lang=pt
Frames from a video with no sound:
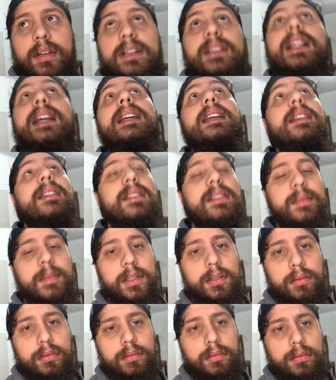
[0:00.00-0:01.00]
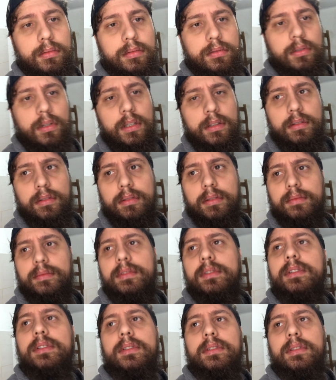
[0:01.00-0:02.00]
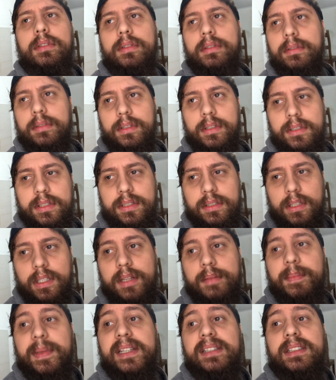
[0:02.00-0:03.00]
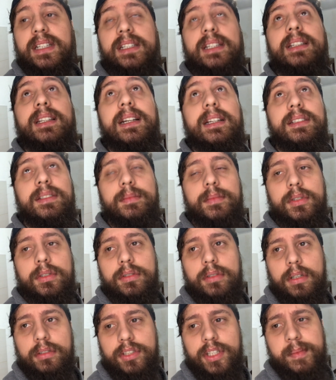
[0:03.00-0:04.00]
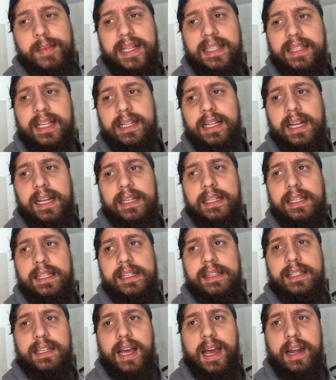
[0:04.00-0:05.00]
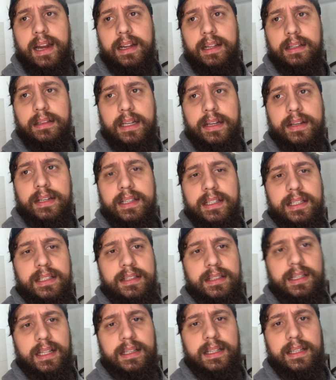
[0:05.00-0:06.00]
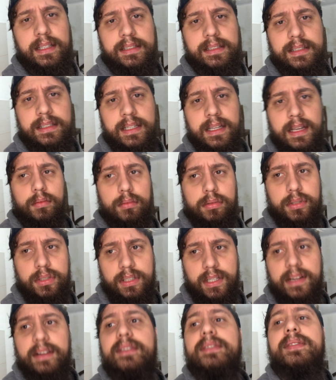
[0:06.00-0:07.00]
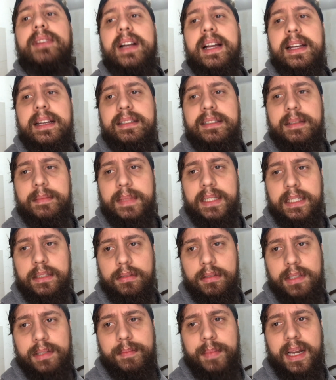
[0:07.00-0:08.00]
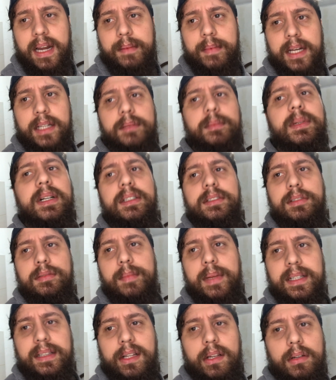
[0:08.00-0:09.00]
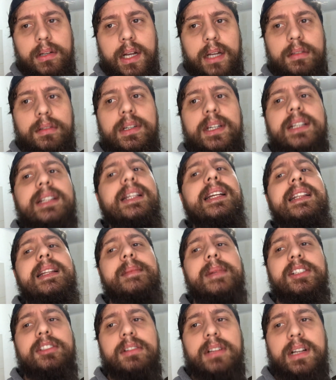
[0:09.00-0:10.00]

Só que tá aqui em cima do, do soto não vou... Nossa, só de pensar de entrar aqui em cima do soto já me ataca a renite, cara. Tem renite, entendeu? Poxa, eu vou ficar aí a semana toda empalamado por causa do Beto da locadora, que nem tem mais